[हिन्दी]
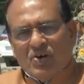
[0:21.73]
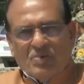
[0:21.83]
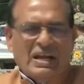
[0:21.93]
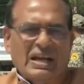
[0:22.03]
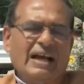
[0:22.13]

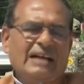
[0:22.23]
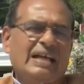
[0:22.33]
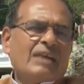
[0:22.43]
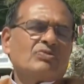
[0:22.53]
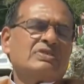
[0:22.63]
और मैं
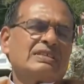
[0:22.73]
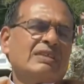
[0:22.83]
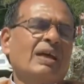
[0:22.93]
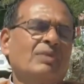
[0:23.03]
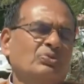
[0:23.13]
लगातार उनसे
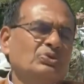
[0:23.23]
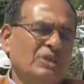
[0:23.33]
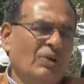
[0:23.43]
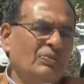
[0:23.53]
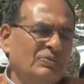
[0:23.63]
सवाल
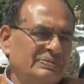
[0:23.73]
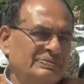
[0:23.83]
पूछ रहा हूं